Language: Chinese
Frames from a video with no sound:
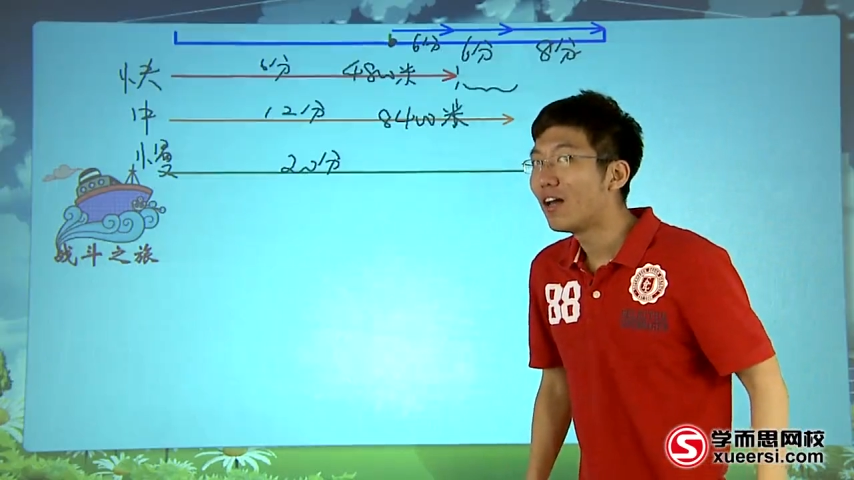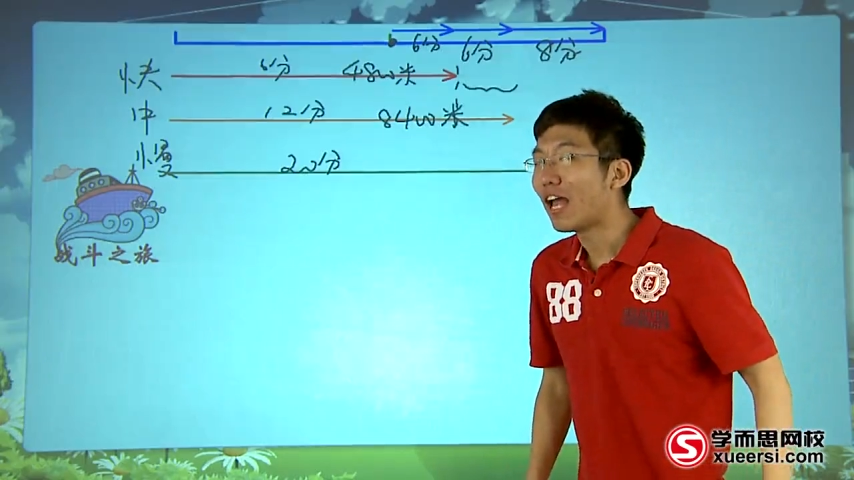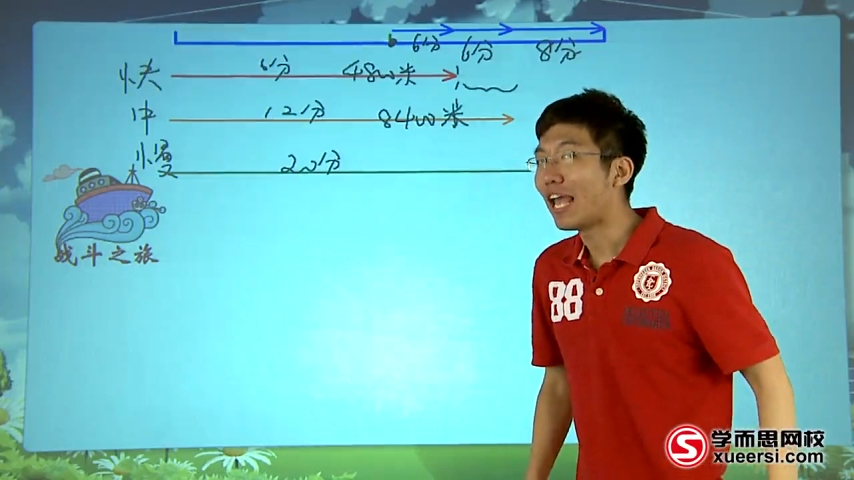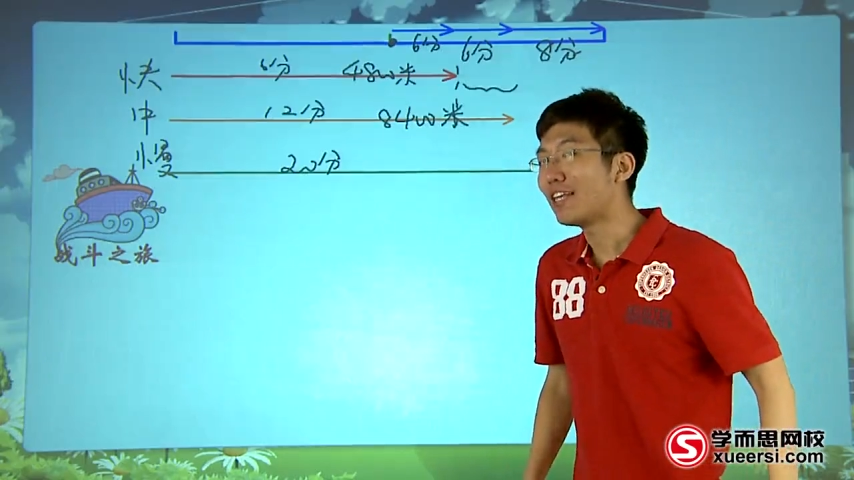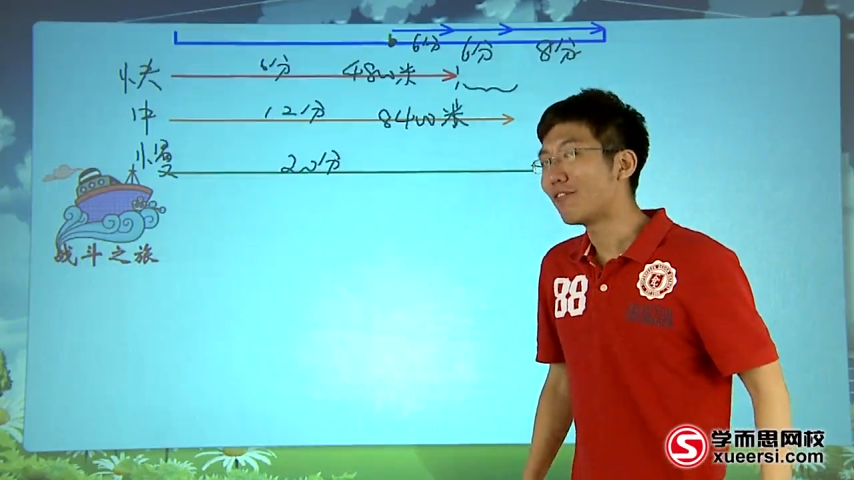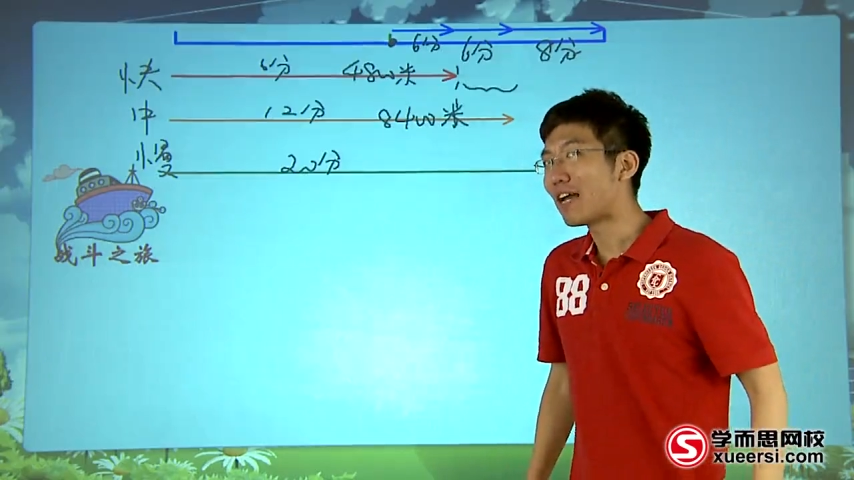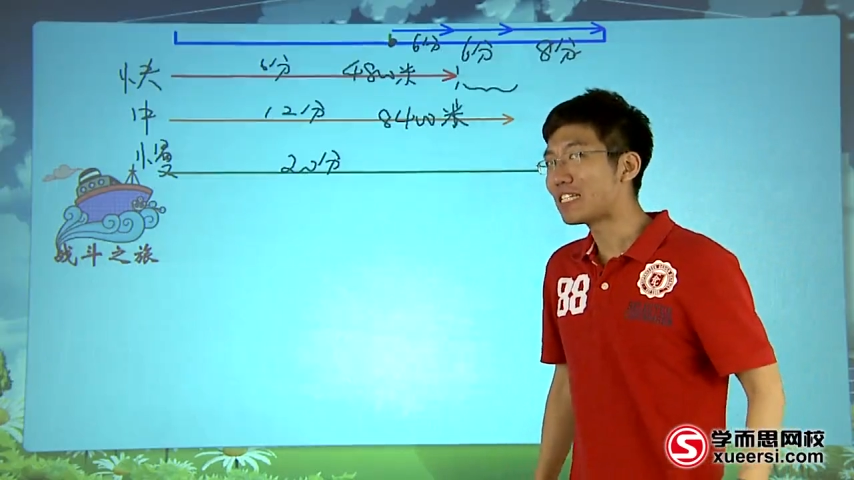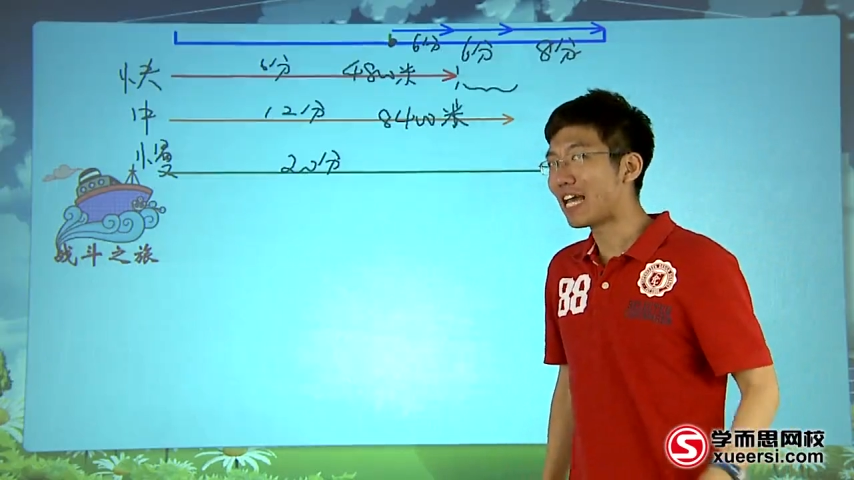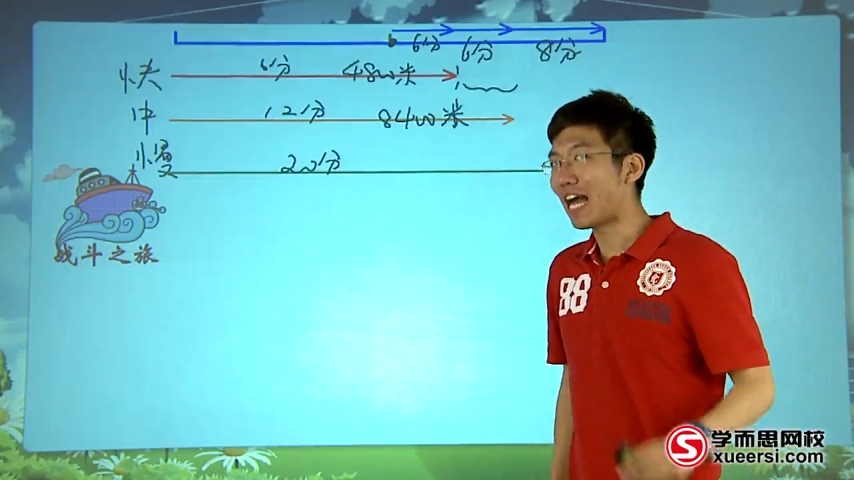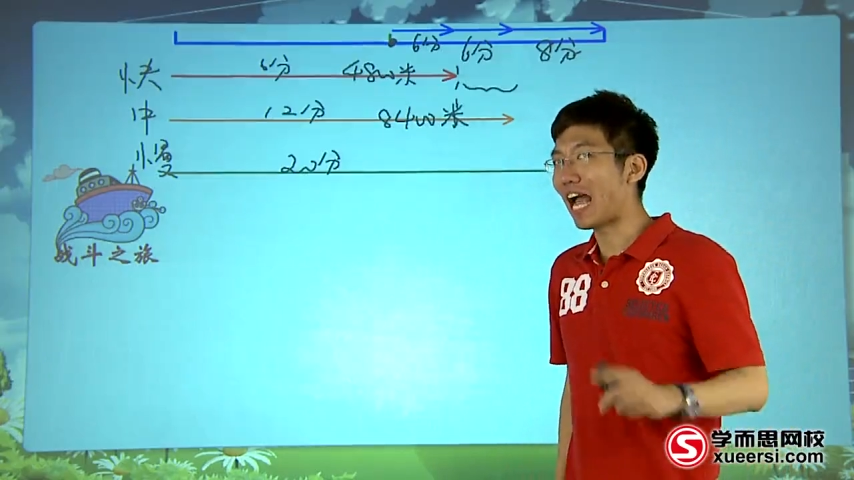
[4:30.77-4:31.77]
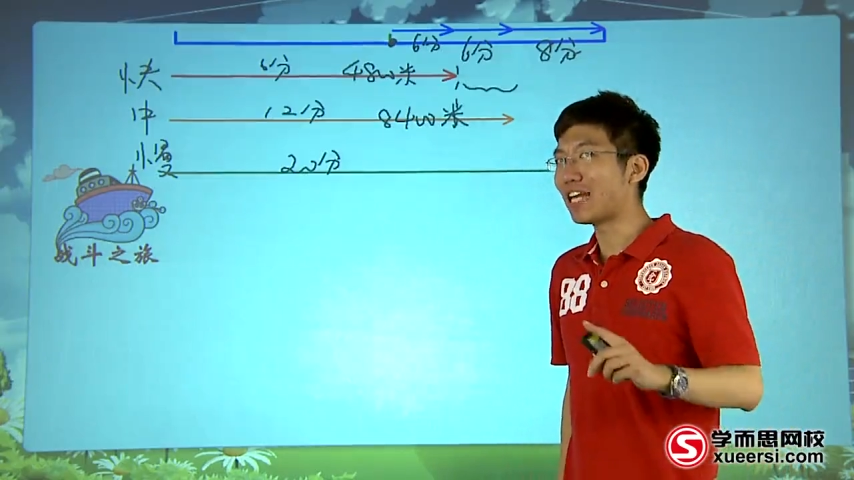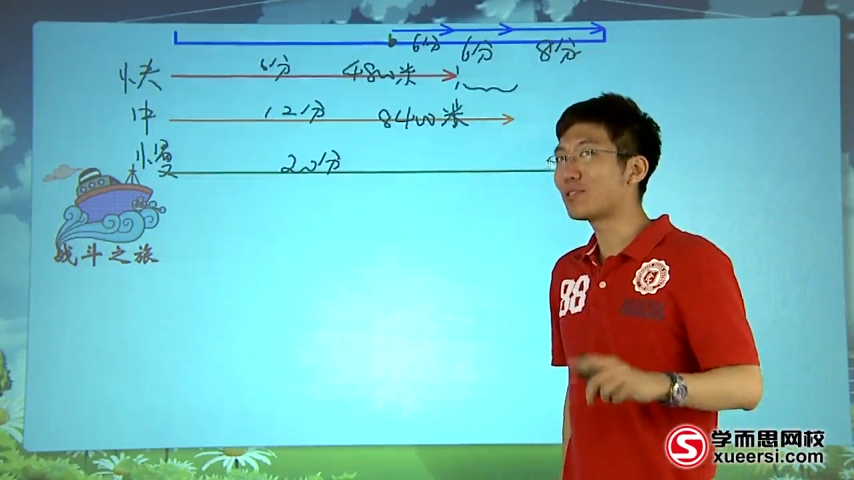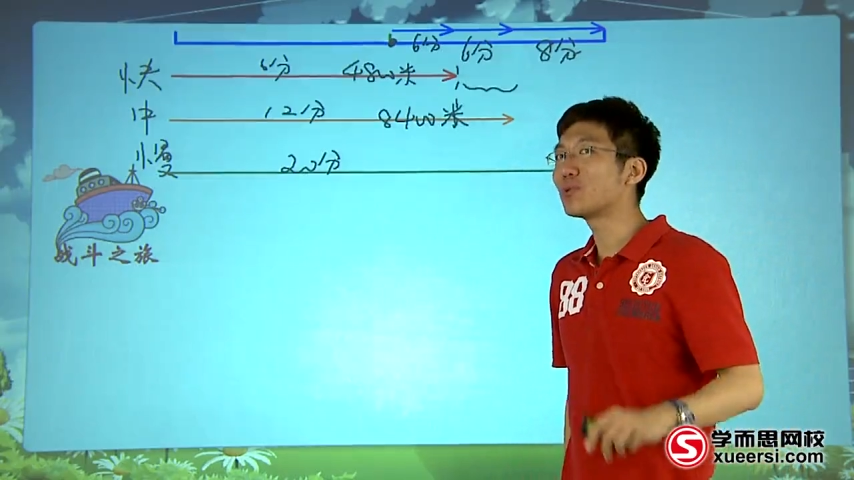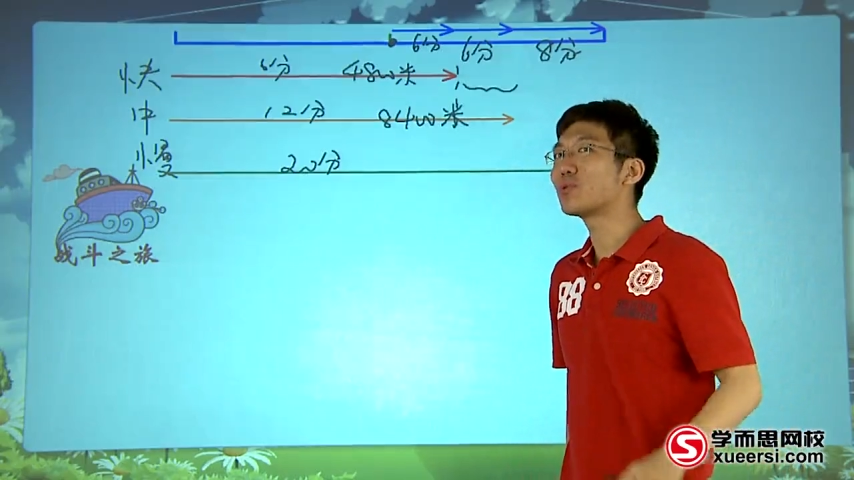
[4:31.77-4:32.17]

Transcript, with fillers: 哎，你发现海海的速